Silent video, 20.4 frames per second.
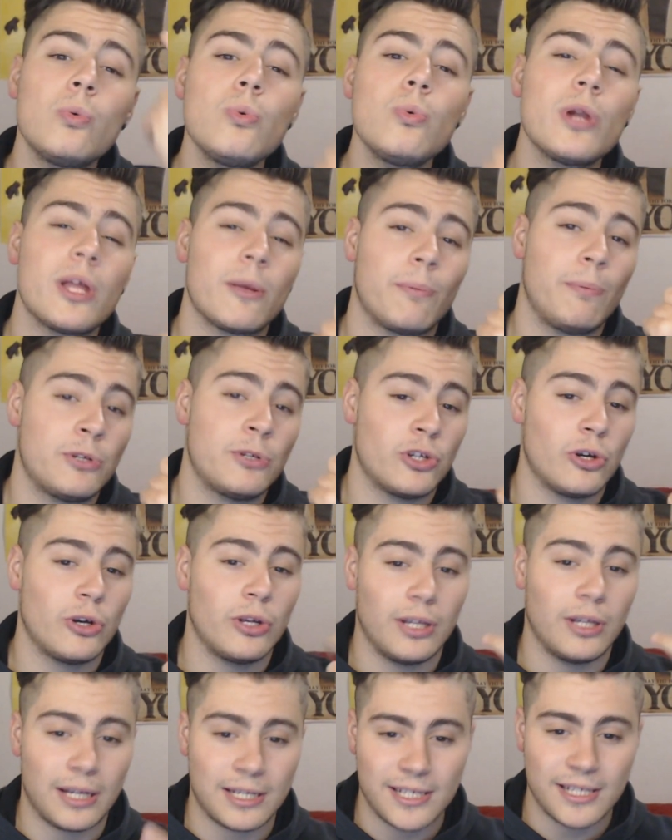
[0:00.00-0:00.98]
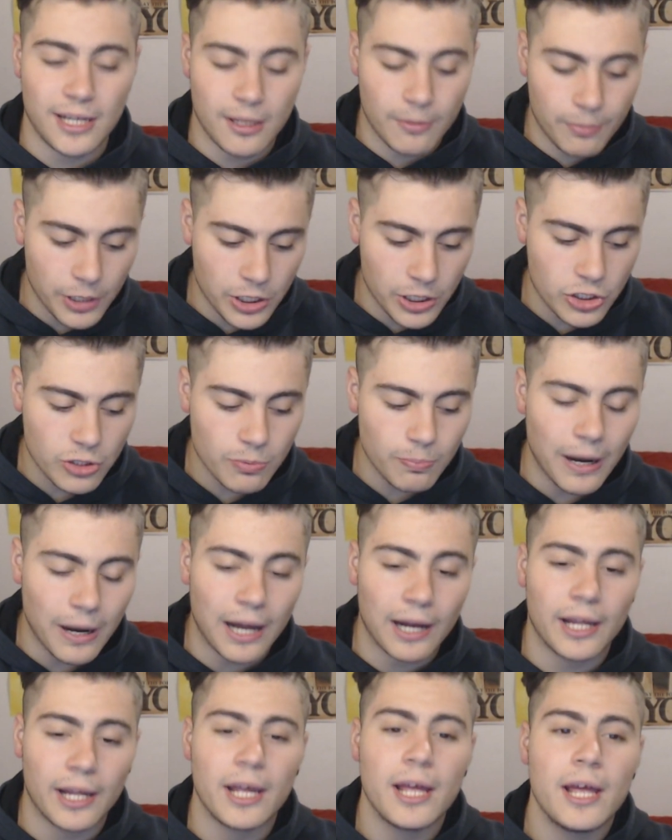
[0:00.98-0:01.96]
un episodio della serie
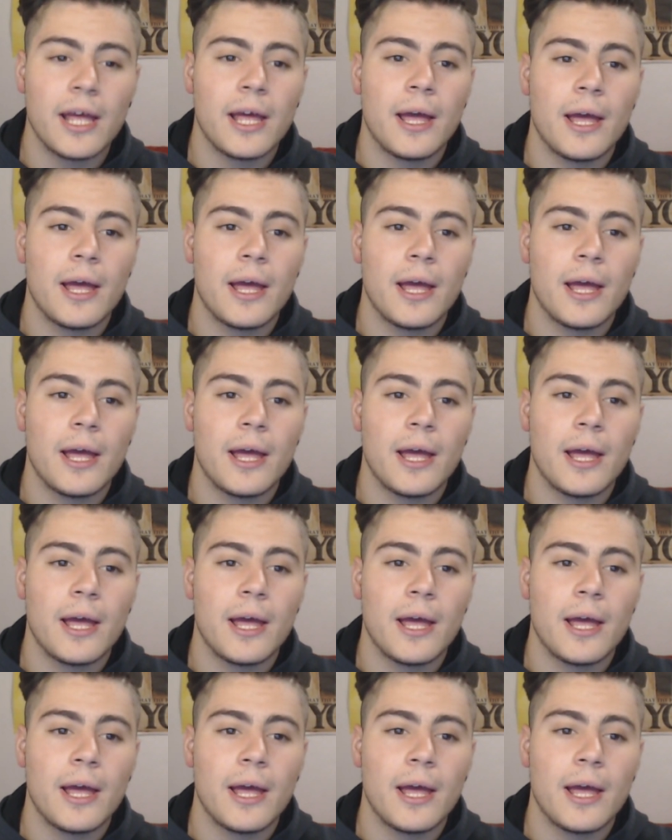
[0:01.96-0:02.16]
principale